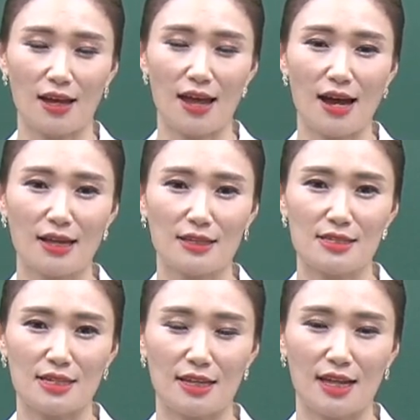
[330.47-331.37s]
해야
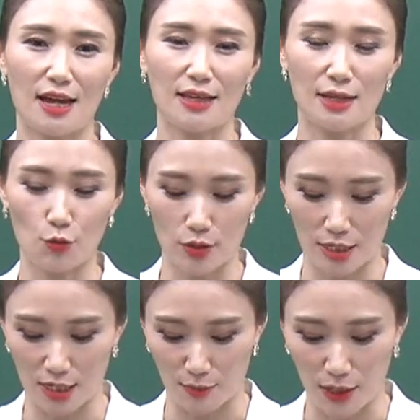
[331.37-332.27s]
하는지에 대한 행동
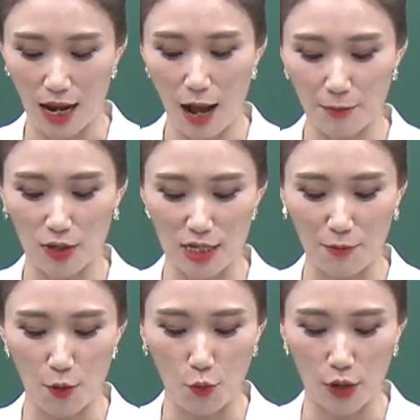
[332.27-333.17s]
지침을 함께
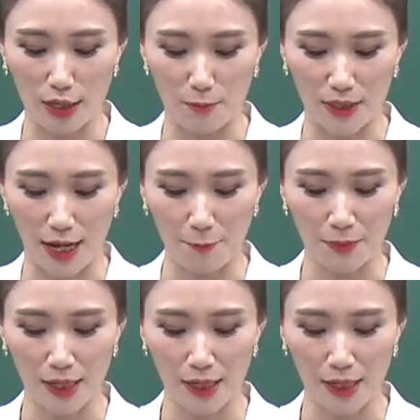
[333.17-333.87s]
살펴보게 됩니다.